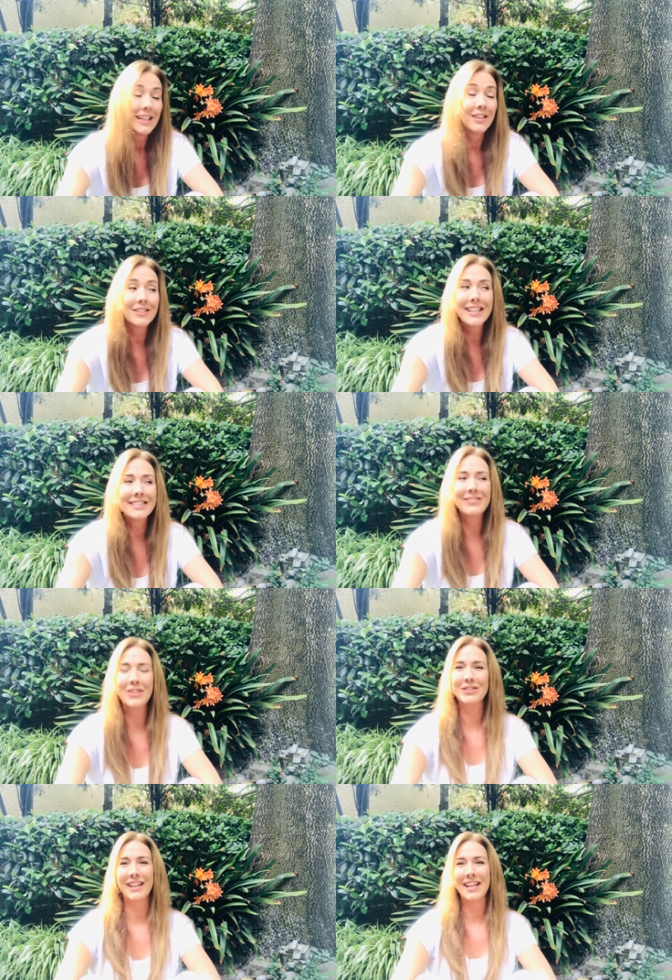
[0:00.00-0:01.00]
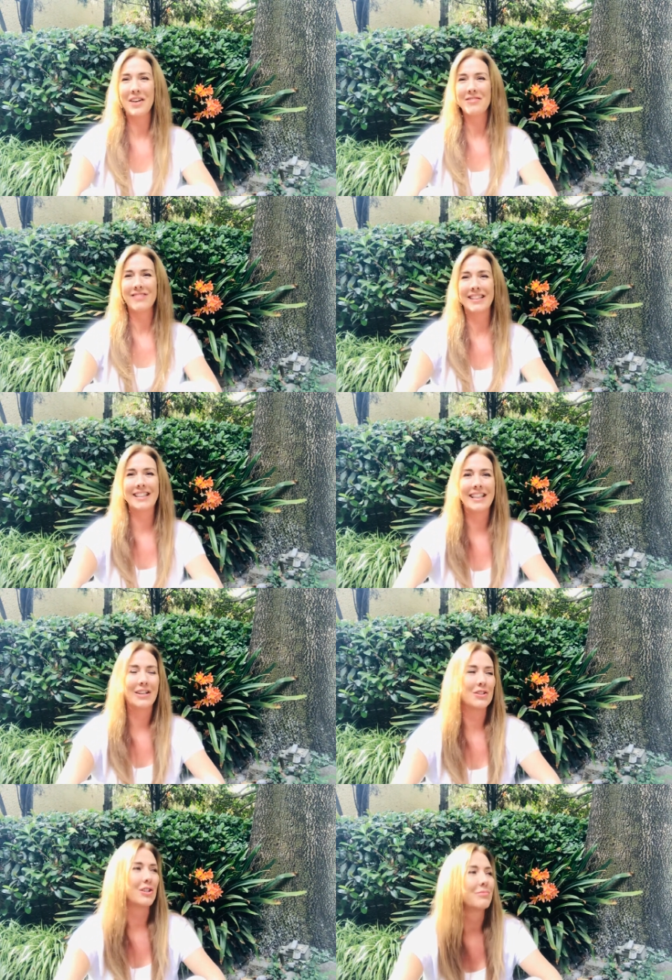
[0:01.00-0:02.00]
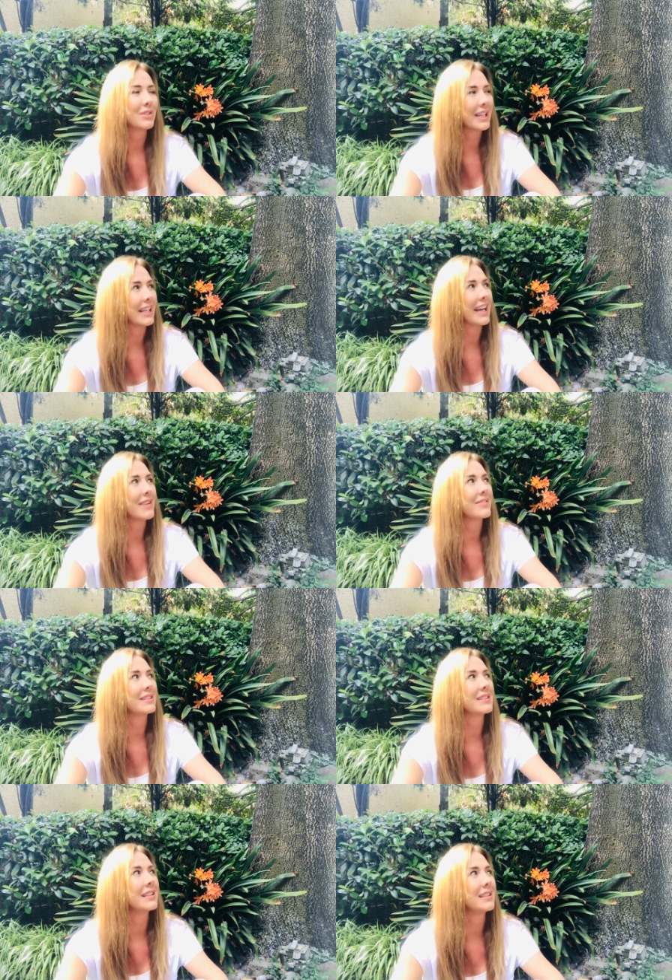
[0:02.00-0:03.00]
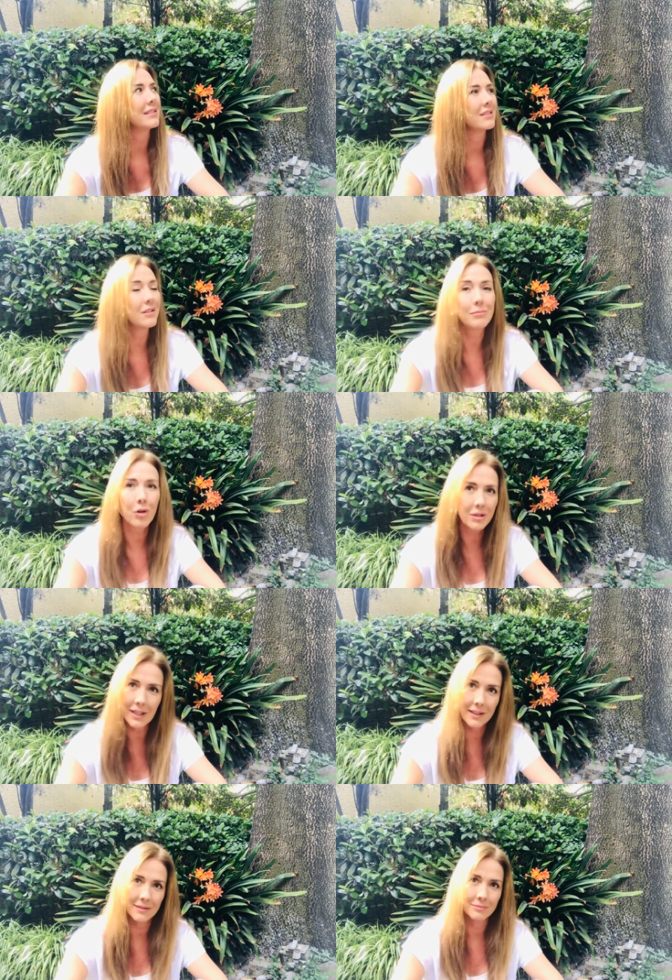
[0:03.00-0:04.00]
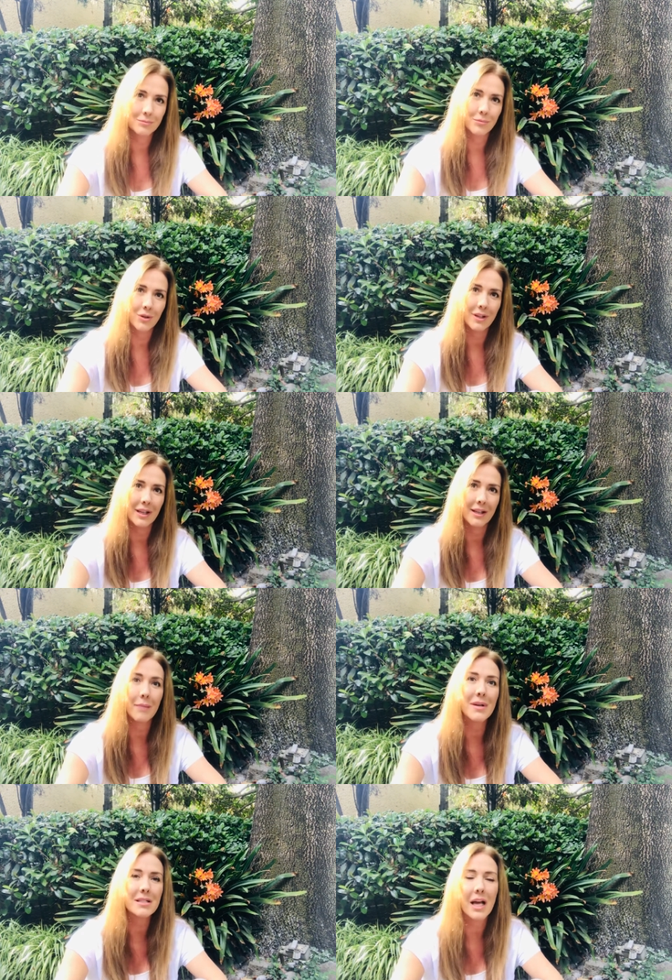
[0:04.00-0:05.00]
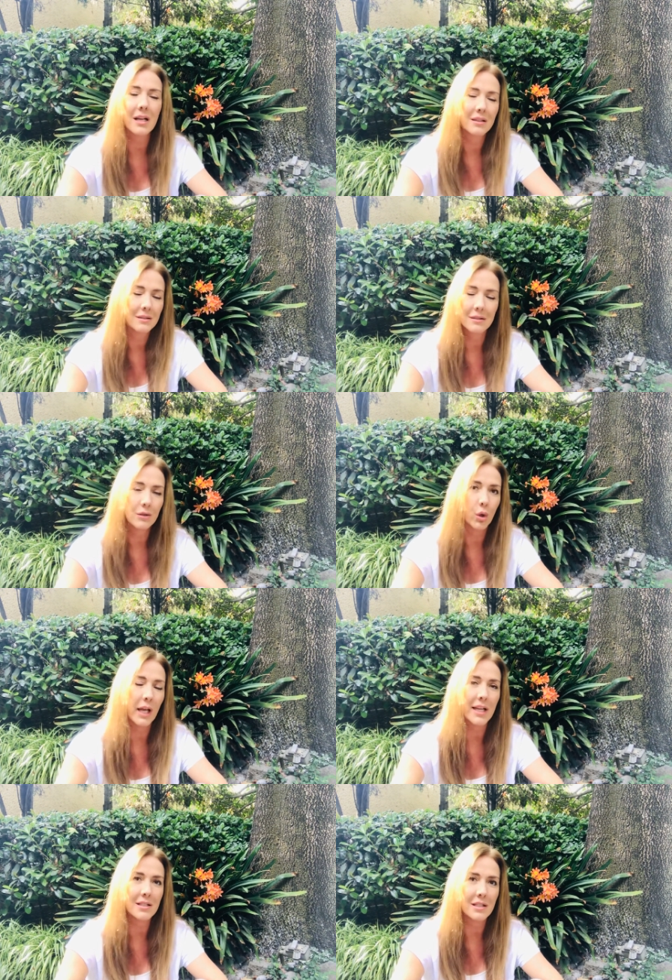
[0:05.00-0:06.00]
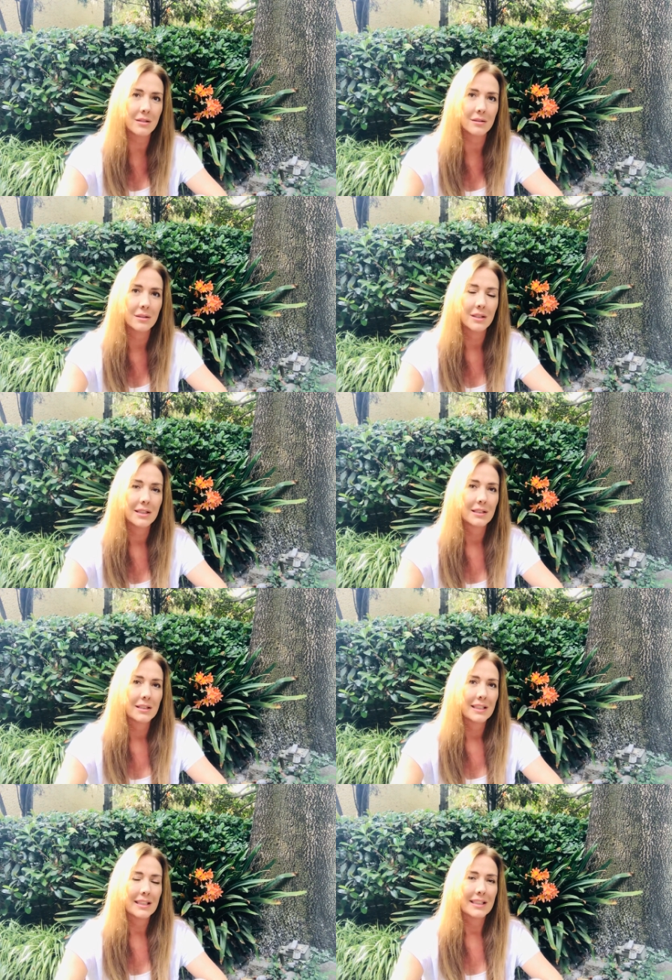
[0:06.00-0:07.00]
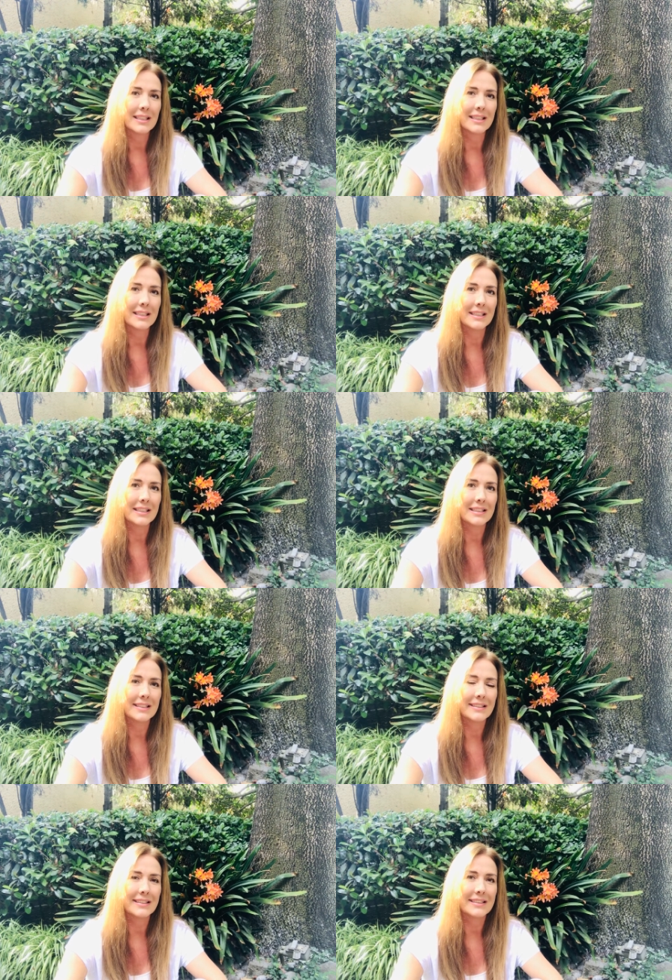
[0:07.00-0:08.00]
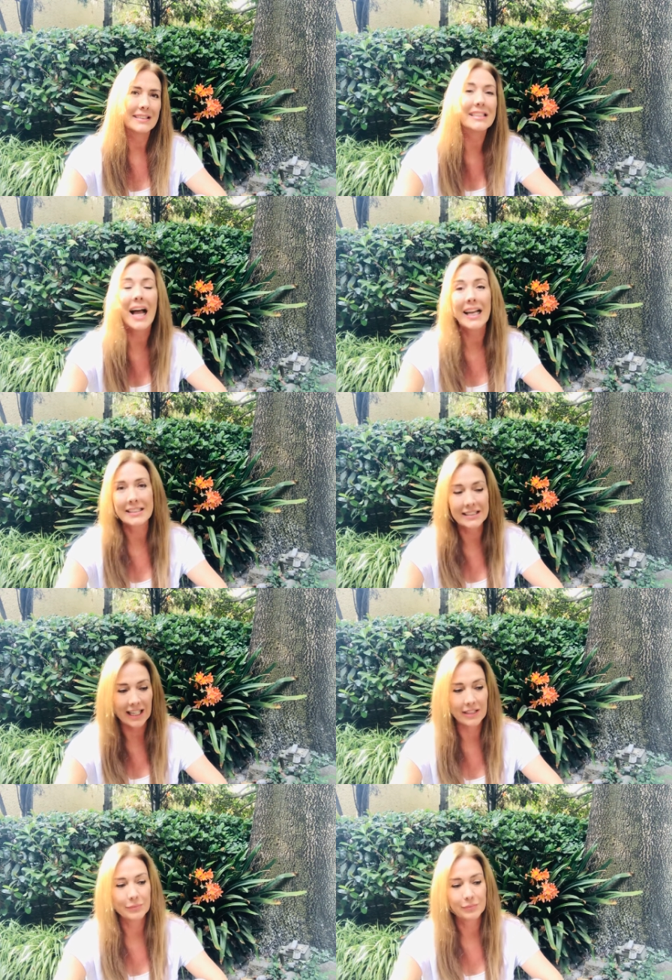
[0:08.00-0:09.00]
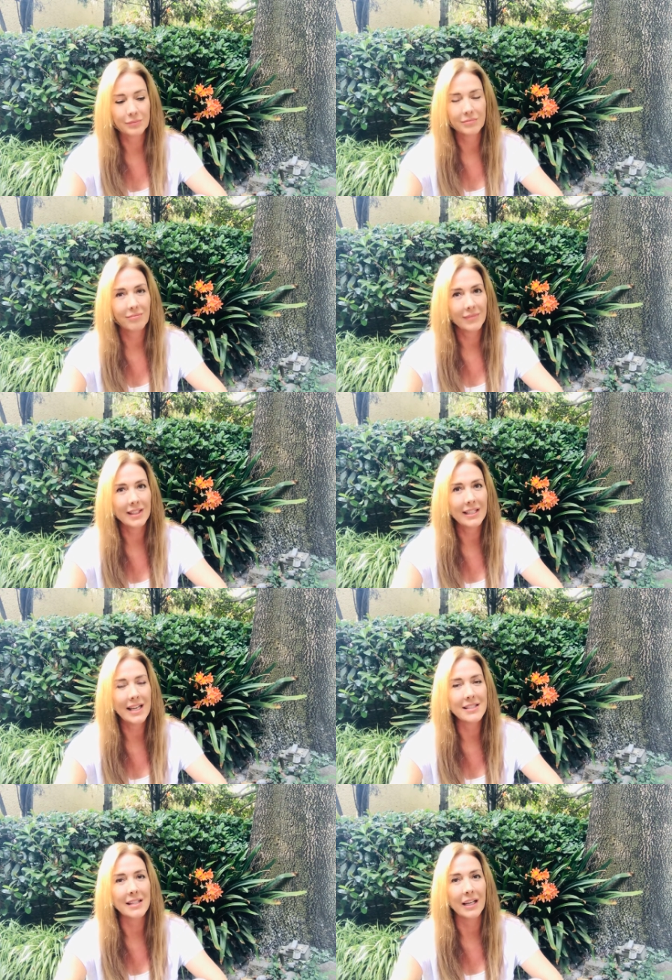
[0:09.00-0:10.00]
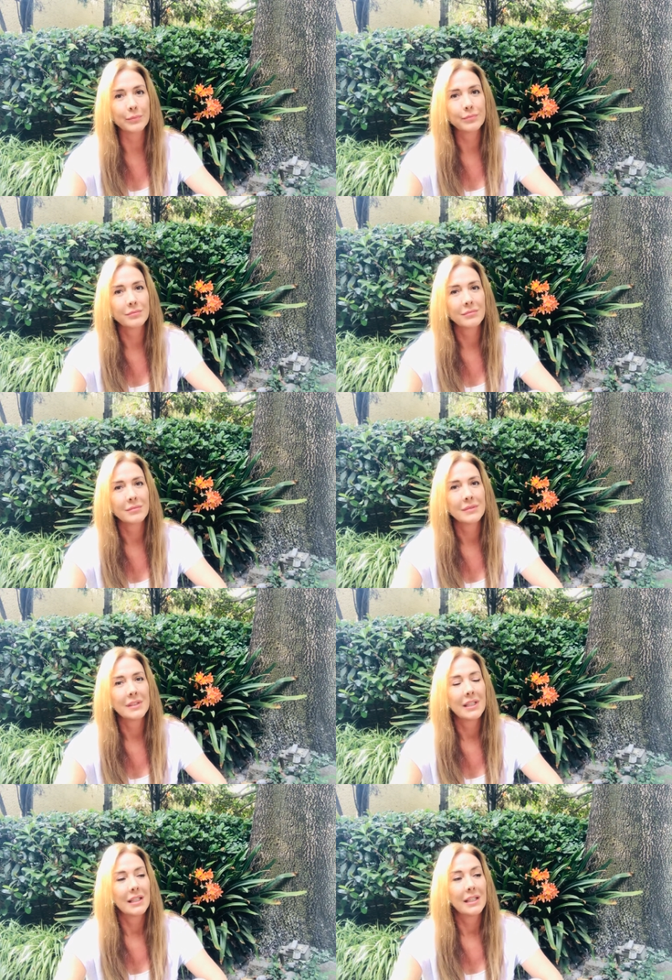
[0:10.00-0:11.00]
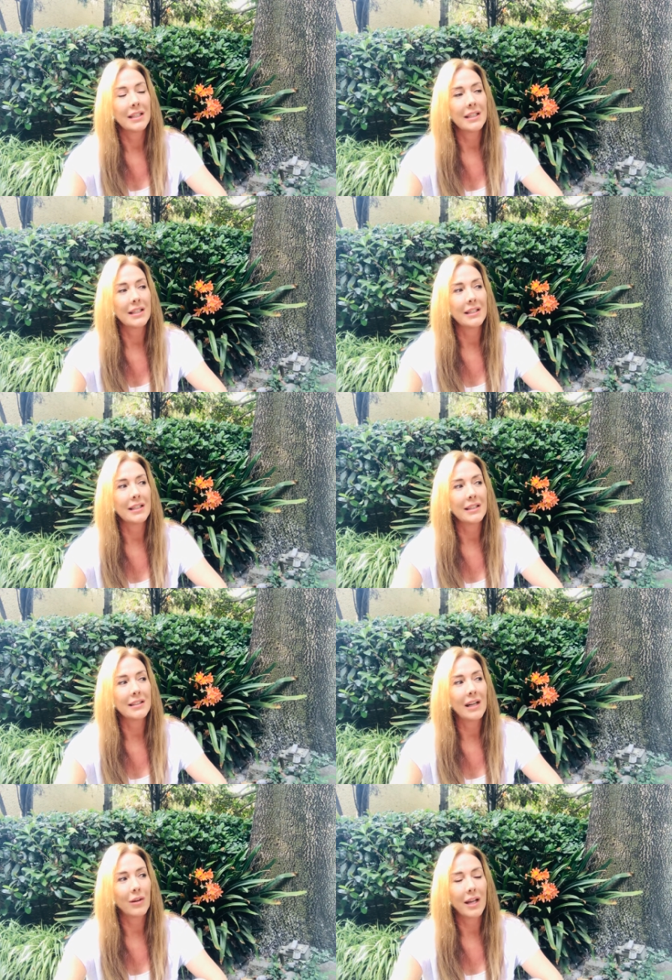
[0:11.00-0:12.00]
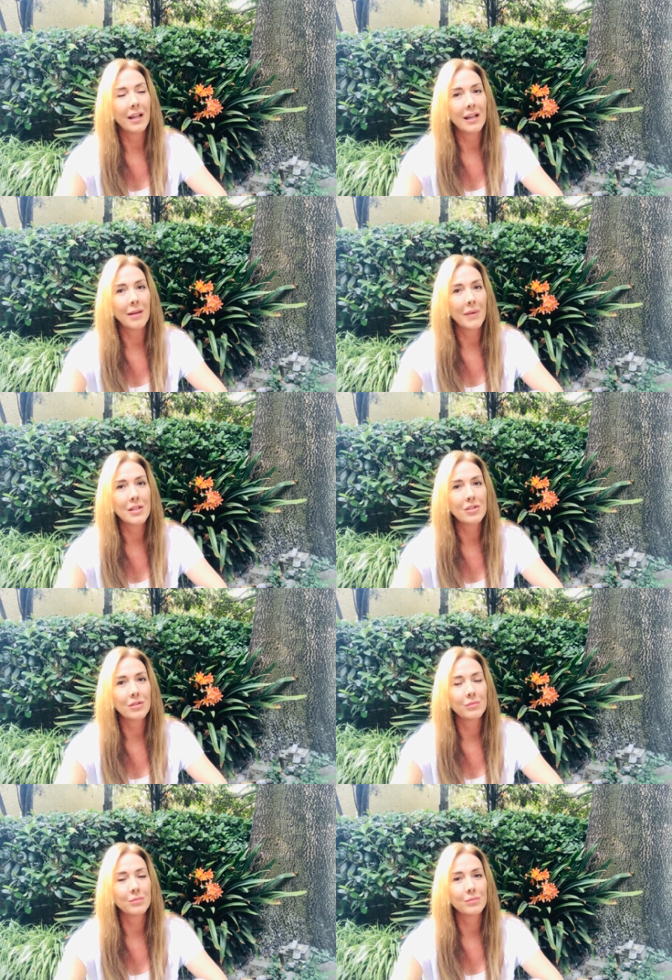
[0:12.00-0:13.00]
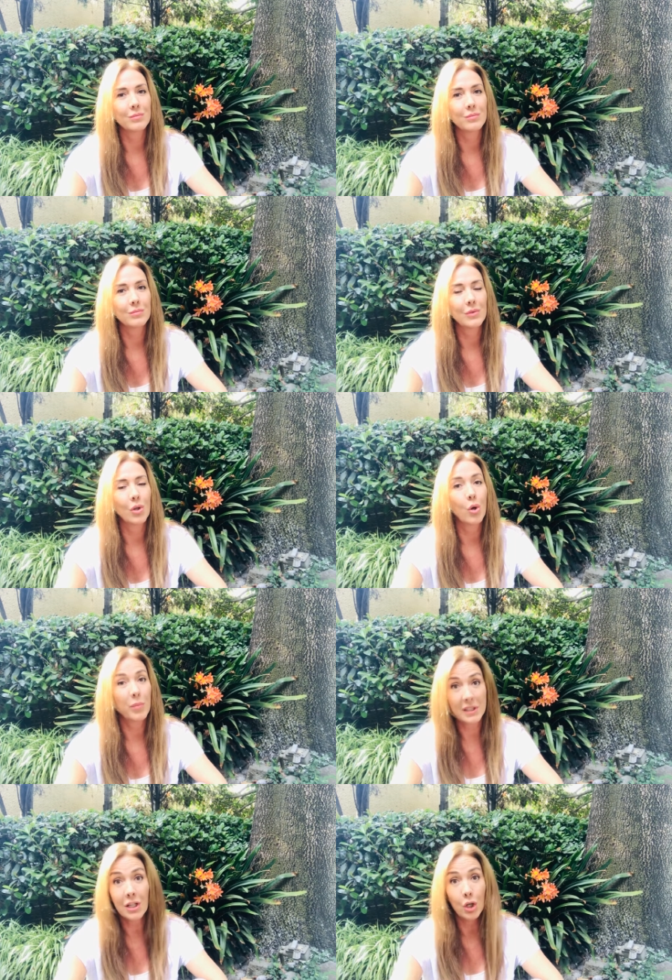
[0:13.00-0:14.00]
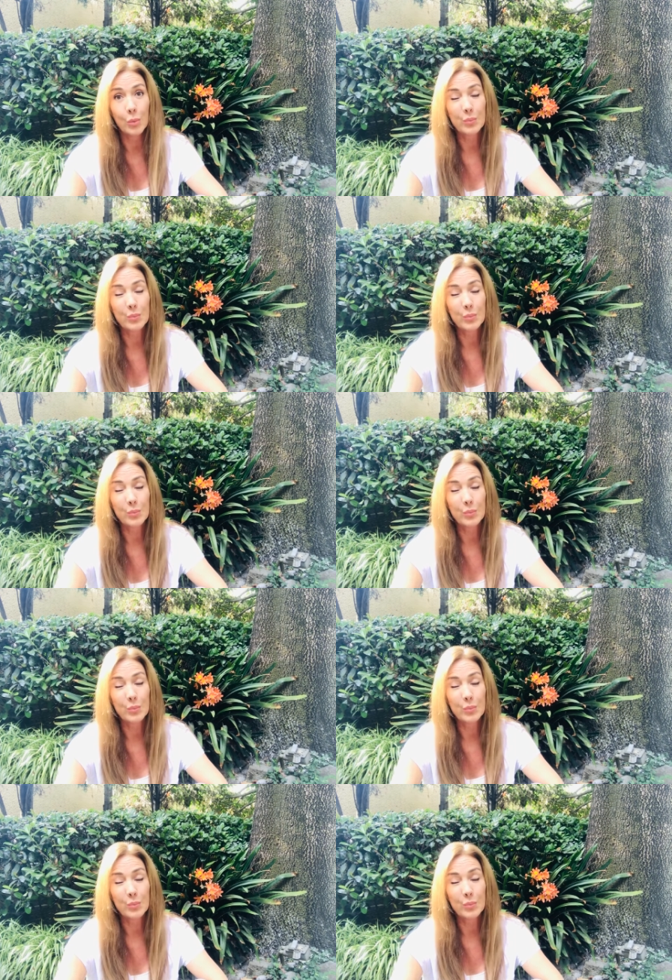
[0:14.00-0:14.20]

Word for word: no sé si me gustaría compartirla o no, porque realmente no importa, porque qué más da lo que haya sido. Eh, ya está, ya está. Eh, y ahora hay que nada más combatirlo.